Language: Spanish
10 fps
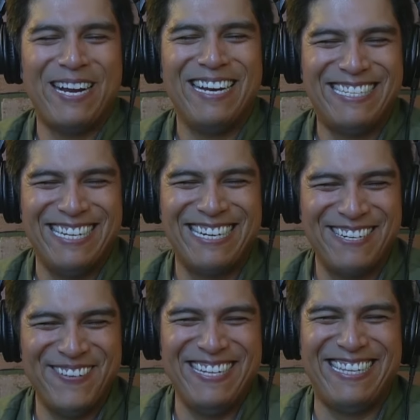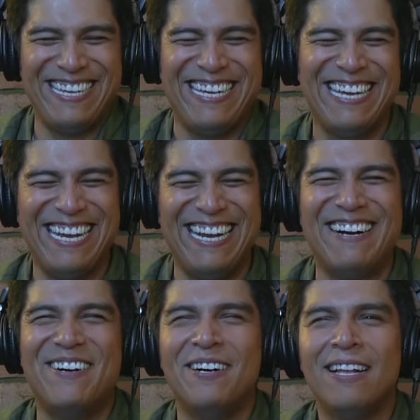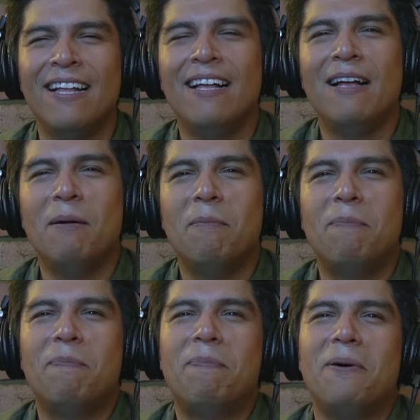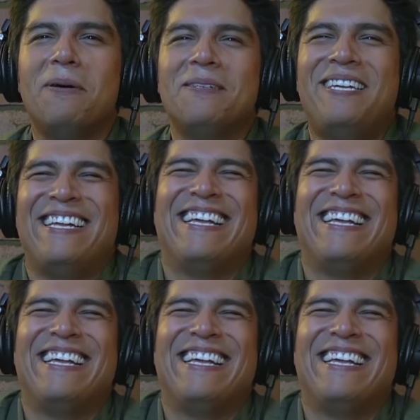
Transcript: mujeres arriba de ti. Y luego, vos.